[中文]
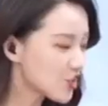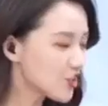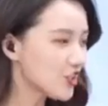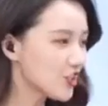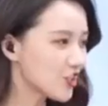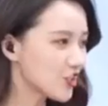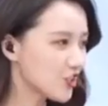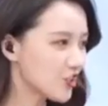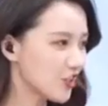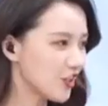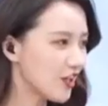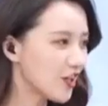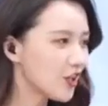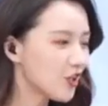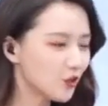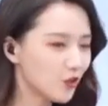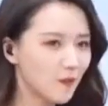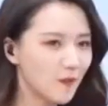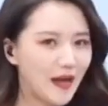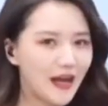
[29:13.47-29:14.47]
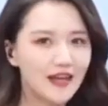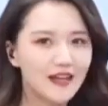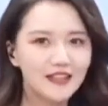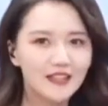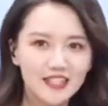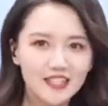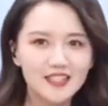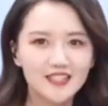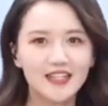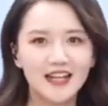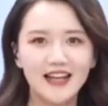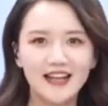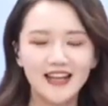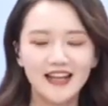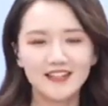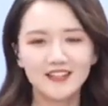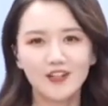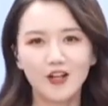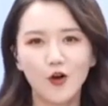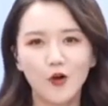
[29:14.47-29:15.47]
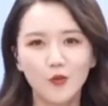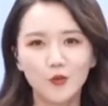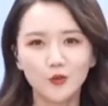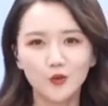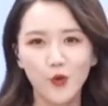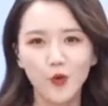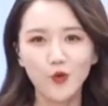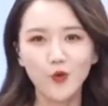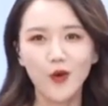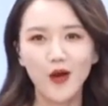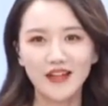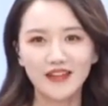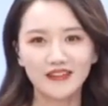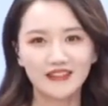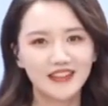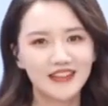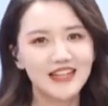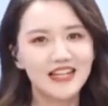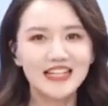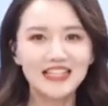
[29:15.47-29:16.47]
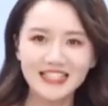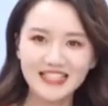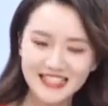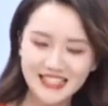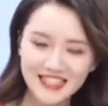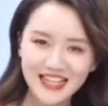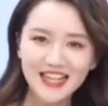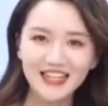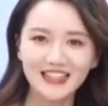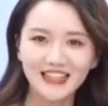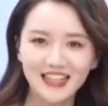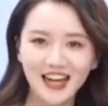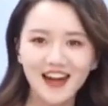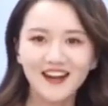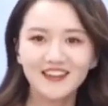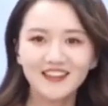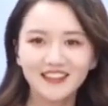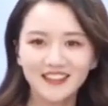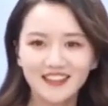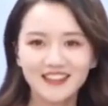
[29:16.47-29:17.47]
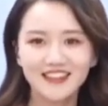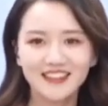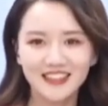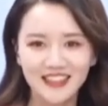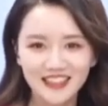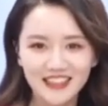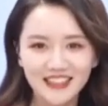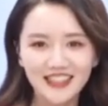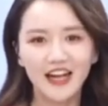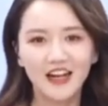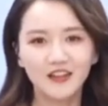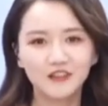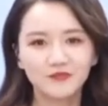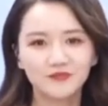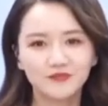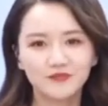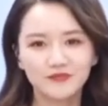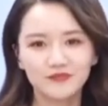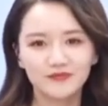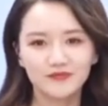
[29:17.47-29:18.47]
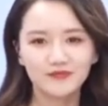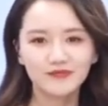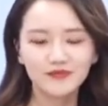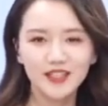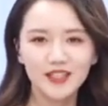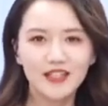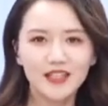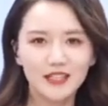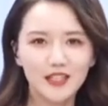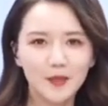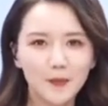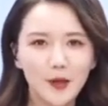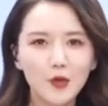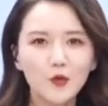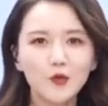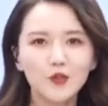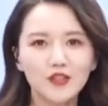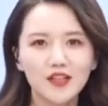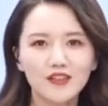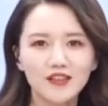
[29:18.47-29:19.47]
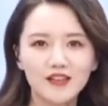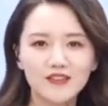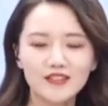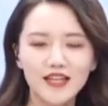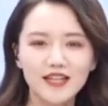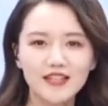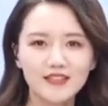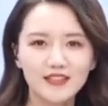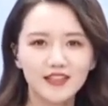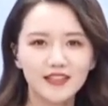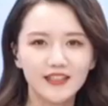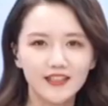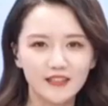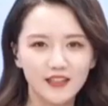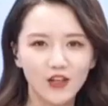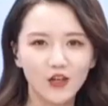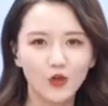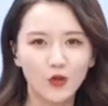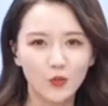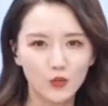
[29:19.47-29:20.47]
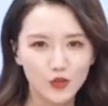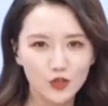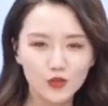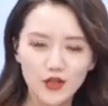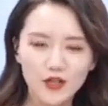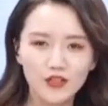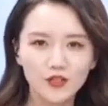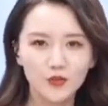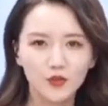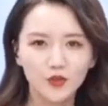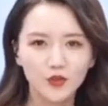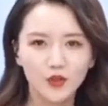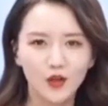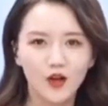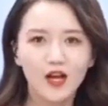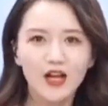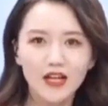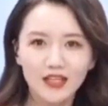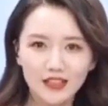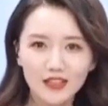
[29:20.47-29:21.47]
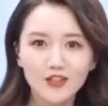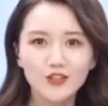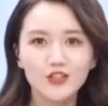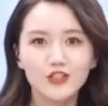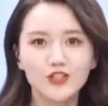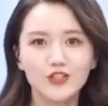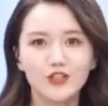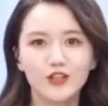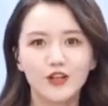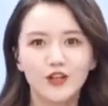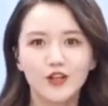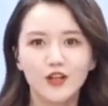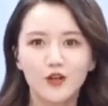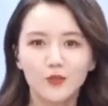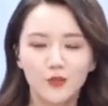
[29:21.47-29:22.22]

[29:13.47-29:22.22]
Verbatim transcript: 一试，对吧？一起来 get 到我们同款的健康和营养。嗯，那包括呢，刚才已经领到了我们的券的朋友，更是不